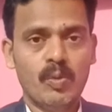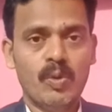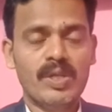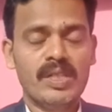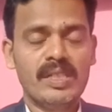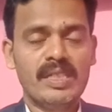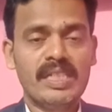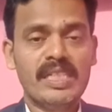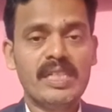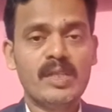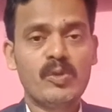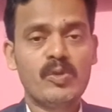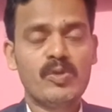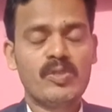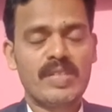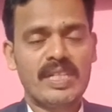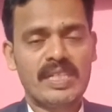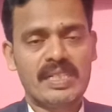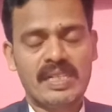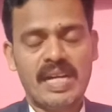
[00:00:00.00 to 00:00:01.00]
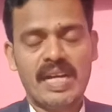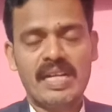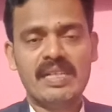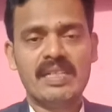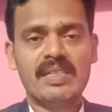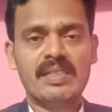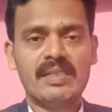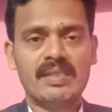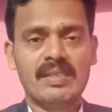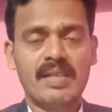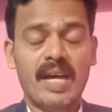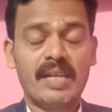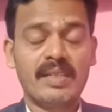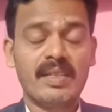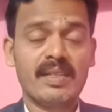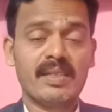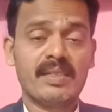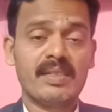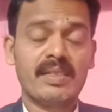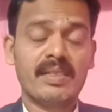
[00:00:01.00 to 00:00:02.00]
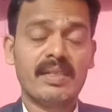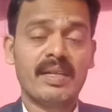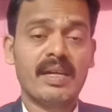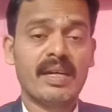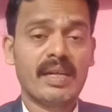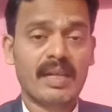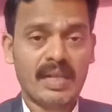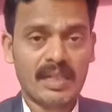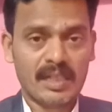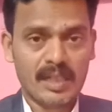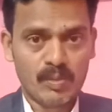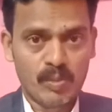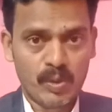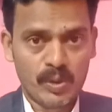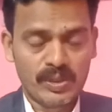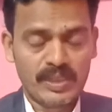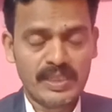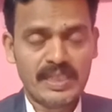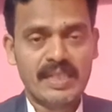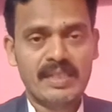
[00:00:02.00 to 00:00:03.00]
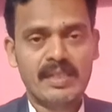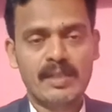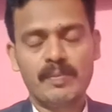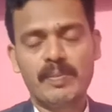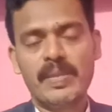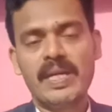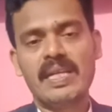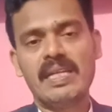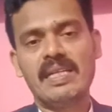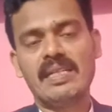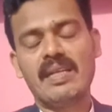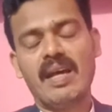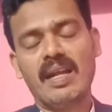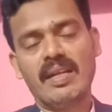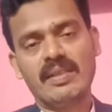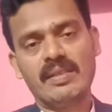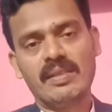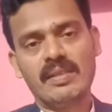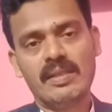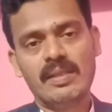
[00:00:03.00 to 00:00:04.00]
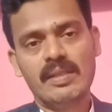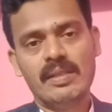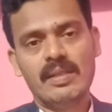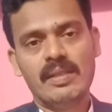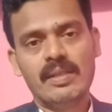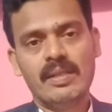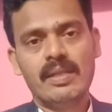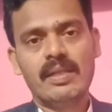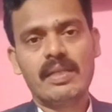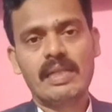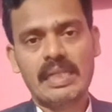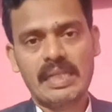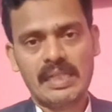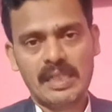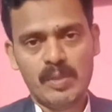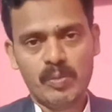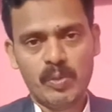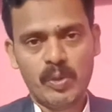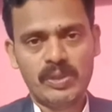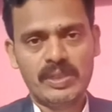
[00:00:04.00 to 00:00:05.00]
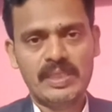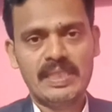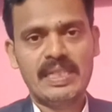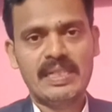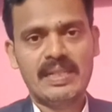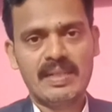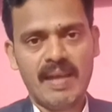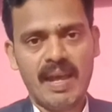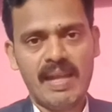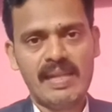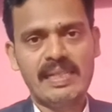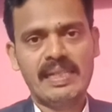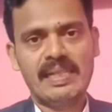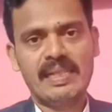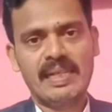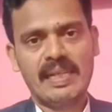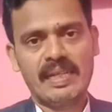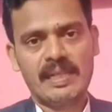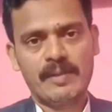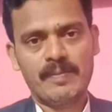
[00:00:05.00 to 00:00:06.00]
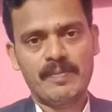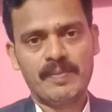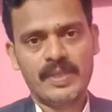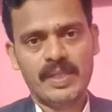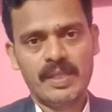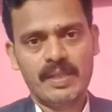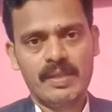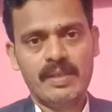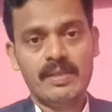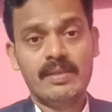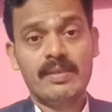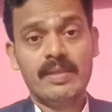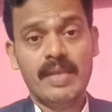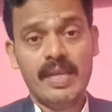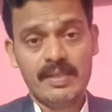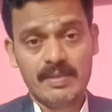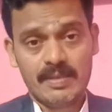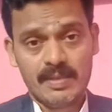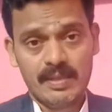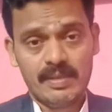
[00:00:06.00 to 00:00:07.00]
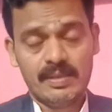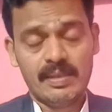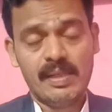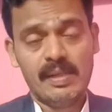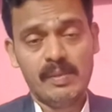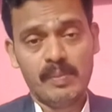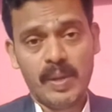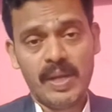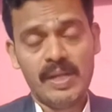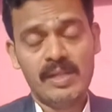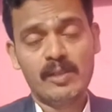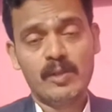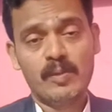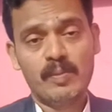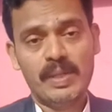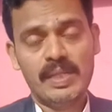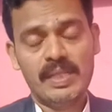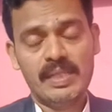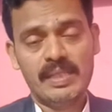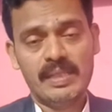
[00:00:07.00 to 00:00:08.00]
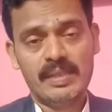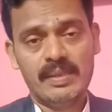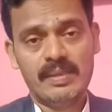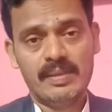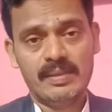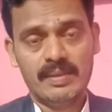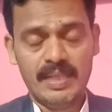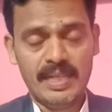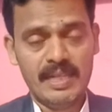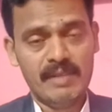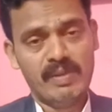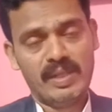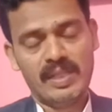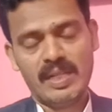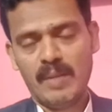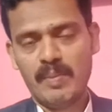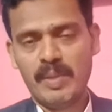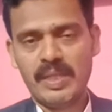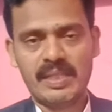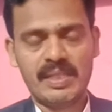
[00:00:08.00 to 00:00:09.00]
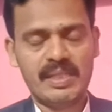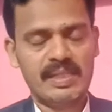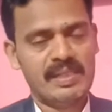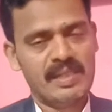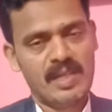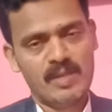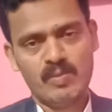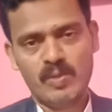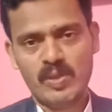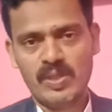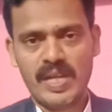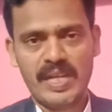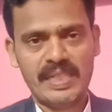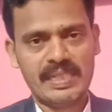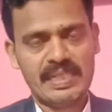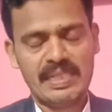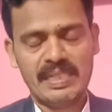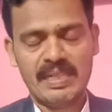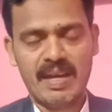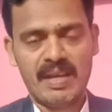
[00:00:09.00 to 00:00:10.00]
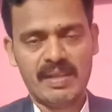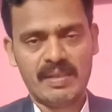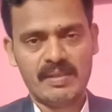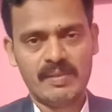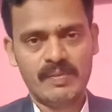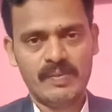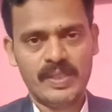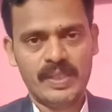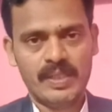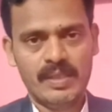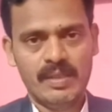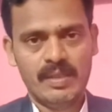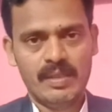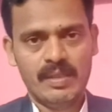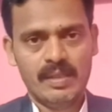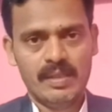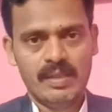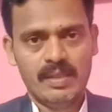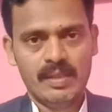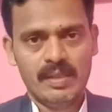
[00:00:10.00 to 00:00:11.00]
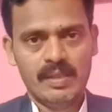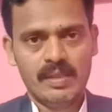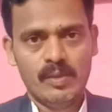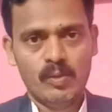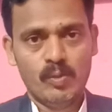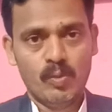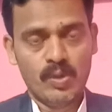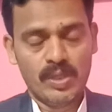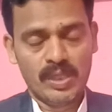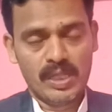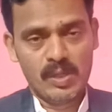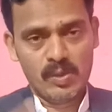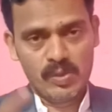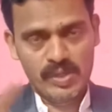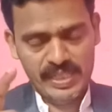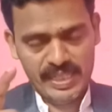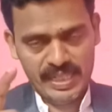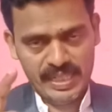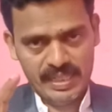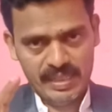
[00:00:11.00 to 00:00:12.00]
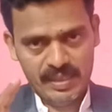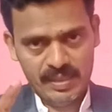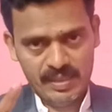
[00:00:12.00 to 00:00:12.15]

ஒரு நீரூற்றை கண்டு அதற்கு ரகபோத்து என்று பெயரிட்டான் ரகபோத்து என்றால் என்ன தேசத்தில் பழுகும்படி தேவன் நமக்கு இடம் உண்டாக்கினார் உங்களுடைய